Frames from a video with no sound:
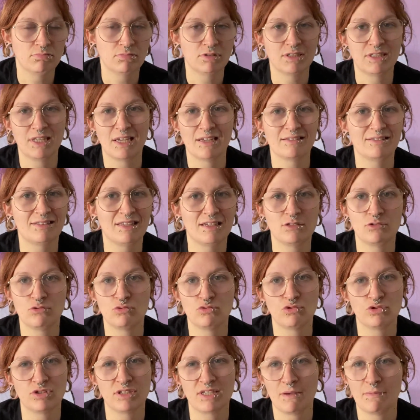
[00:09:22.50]
c'était un test
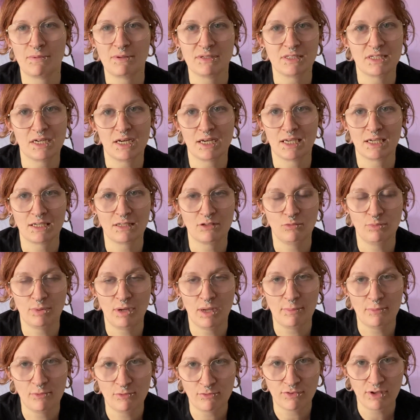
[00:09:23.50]
donc je ne savais pas si je la regardais ou
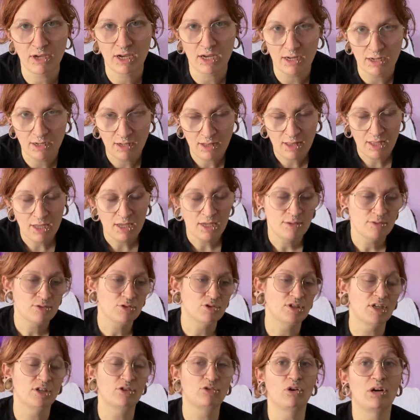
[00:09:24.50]
pas mais on verra.
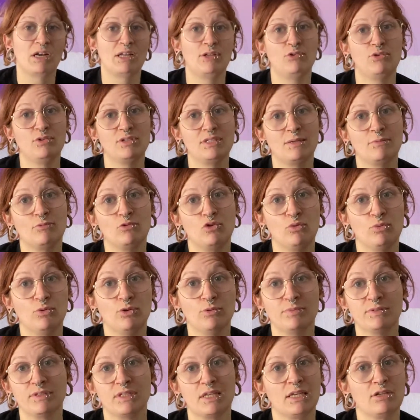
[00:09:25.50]
Parce j'attends la deuxième
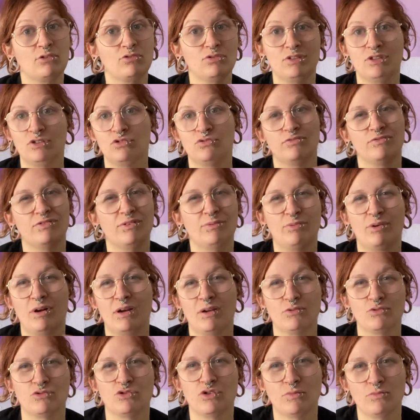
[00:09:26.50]
commande parce qu'il y a des trucs qui sont faits pour
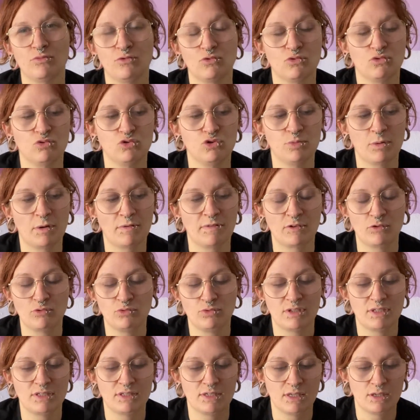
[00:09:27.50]
aller ensemble. Donc tout, je préfère
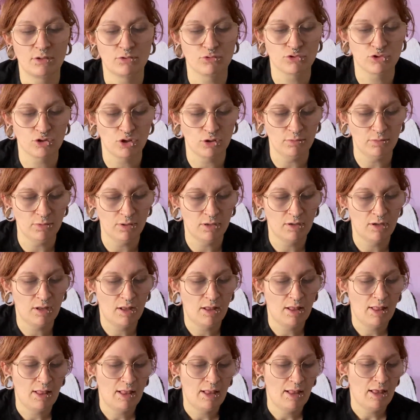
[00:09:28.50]
tout essayer ensemble.
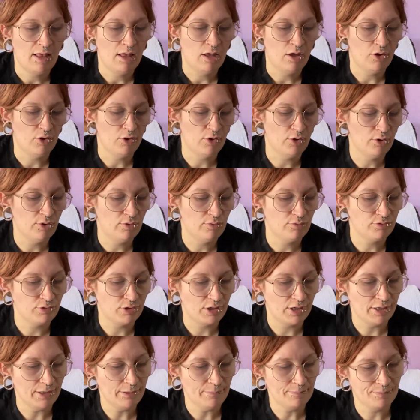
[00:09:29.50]
Euh,
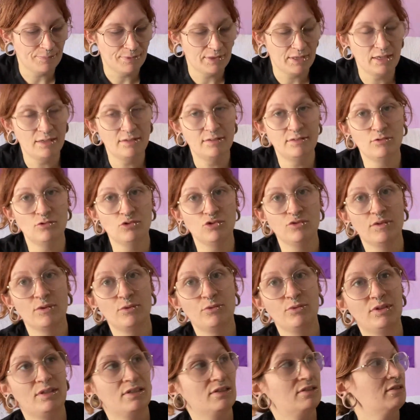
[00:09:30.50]
voilà. Et sinon, je vais
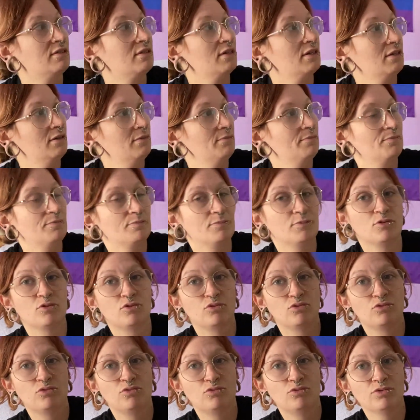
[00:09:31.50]
goûter ça. Parce
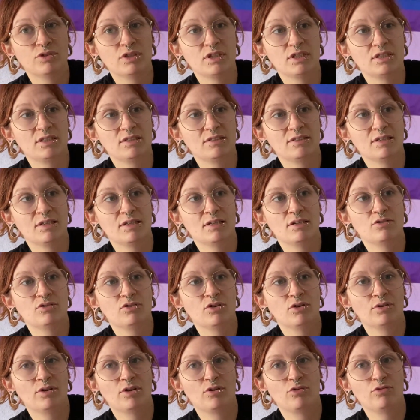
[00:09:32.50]
que du coup, on a acheté ça avec
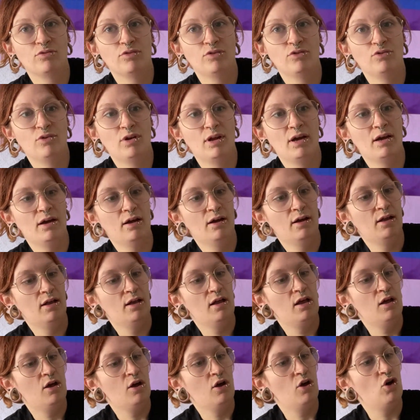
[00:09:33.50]
soeur. On a trouvé de la
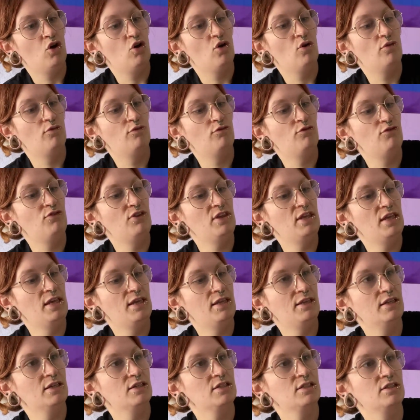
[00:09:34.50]
euh, Vie
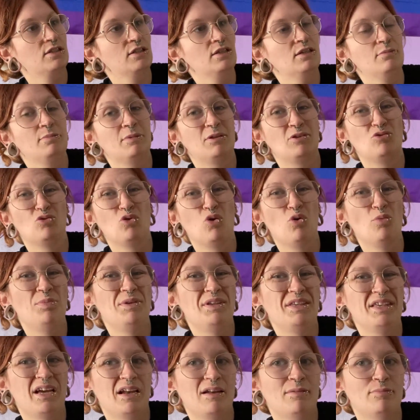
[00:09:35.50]
énergétique mais
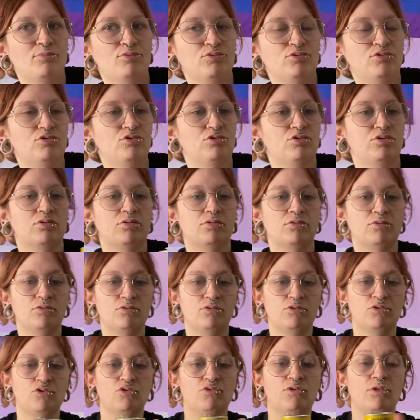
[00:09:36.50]
Tropical Boost.
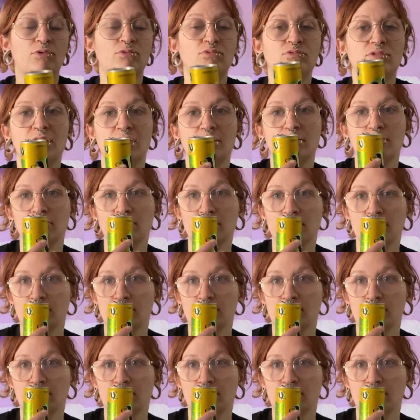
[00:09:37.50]
Donc euh, je vais goûter.